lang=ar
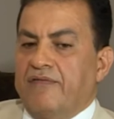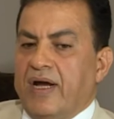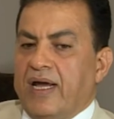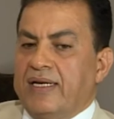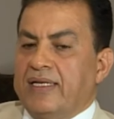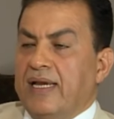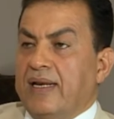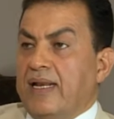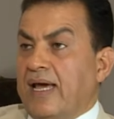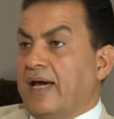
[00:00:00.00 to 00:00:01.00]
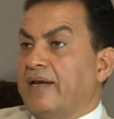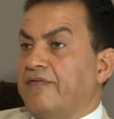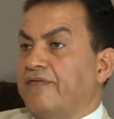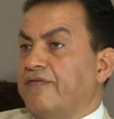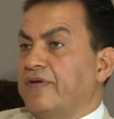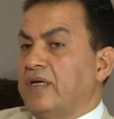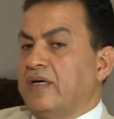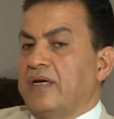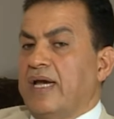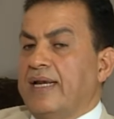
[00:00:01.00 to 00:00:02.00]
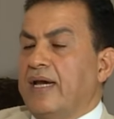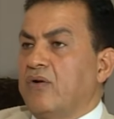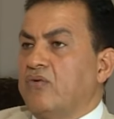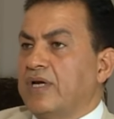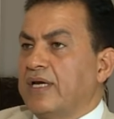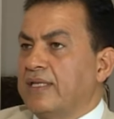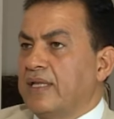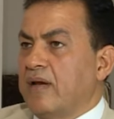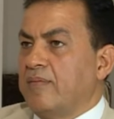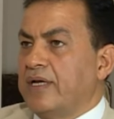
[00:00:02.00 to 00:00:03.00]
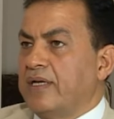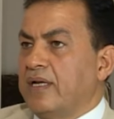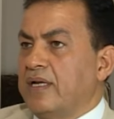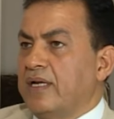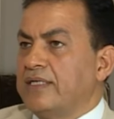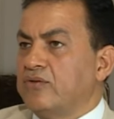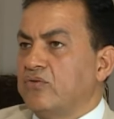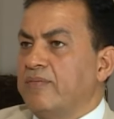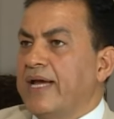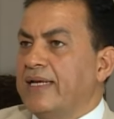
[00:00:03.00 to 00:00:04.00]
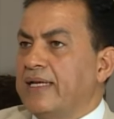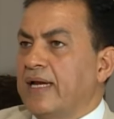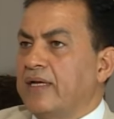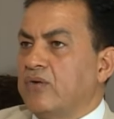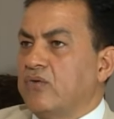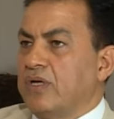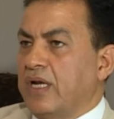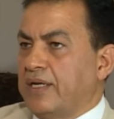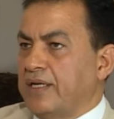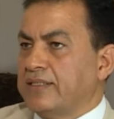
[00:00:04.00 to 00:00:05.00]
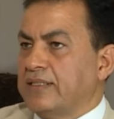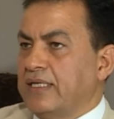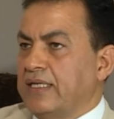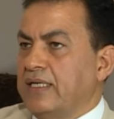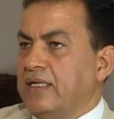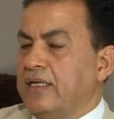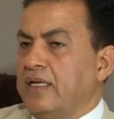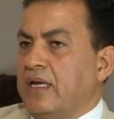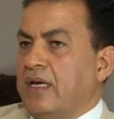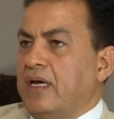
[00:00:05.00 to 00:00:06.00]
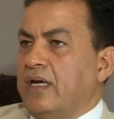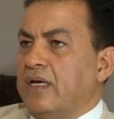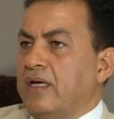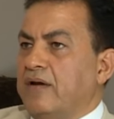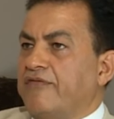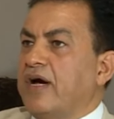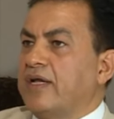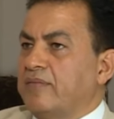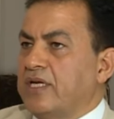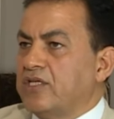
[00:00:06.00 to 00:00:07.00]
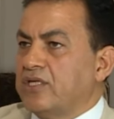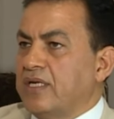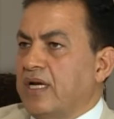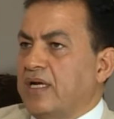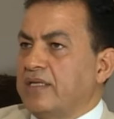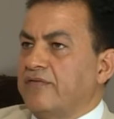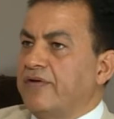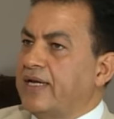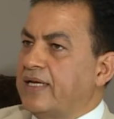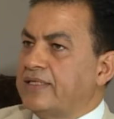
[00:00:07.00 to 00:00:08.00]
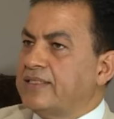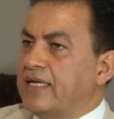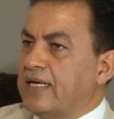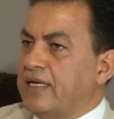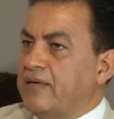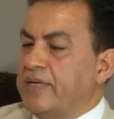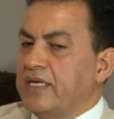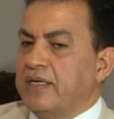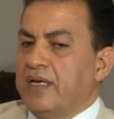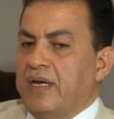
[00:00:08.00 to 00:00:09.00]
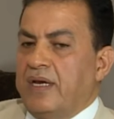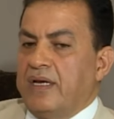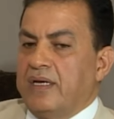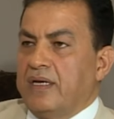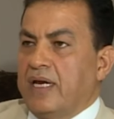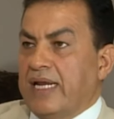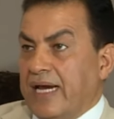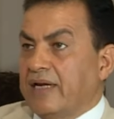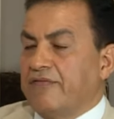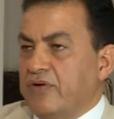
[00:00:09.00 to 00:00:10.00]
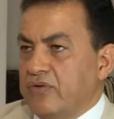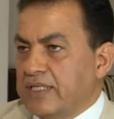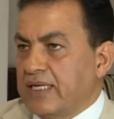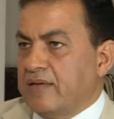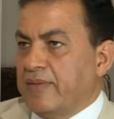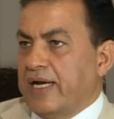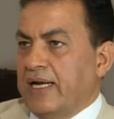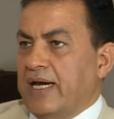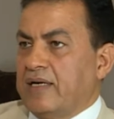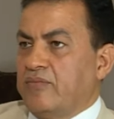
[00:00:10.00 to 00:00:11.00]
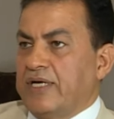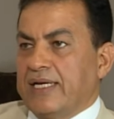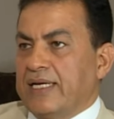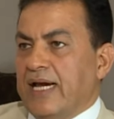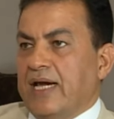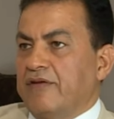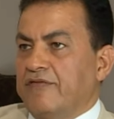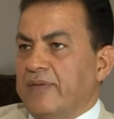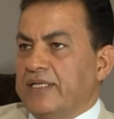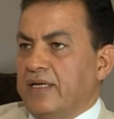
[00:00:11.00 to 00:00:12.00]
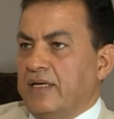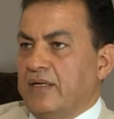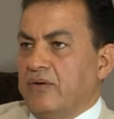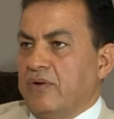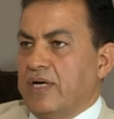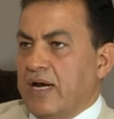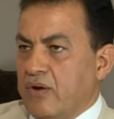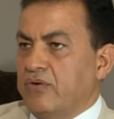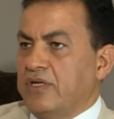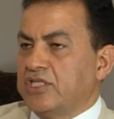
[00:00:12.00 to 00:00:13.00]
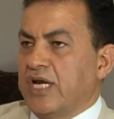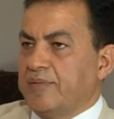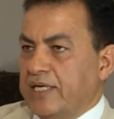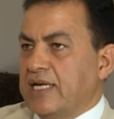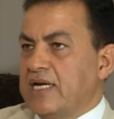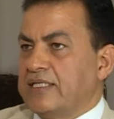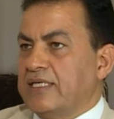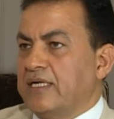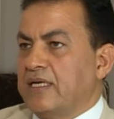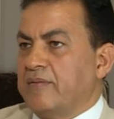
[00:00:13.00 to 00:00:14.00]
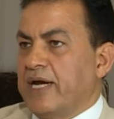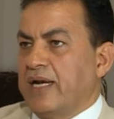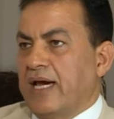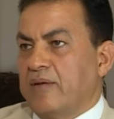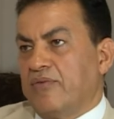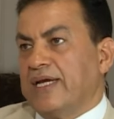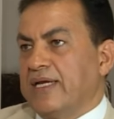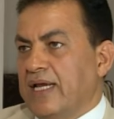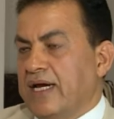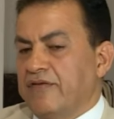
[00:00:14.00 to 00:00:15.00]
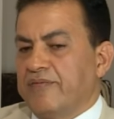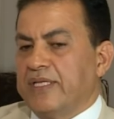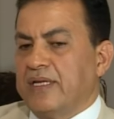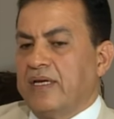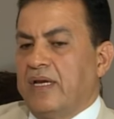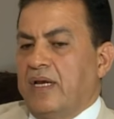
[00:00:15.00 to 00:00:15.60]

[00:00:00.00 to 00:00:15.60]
فقال لي أنا لا أعرف آه، أن أقول خطابا لست مالكا كل عناصره آه، فقط من أجل العاطفة أنا إنسان علمي آه، أنا أعرف أنه سنربح الحرب ولكن لا أعرف متى وأقول لشعبي أننا سنربح الحرب ولكن لا أعرف متى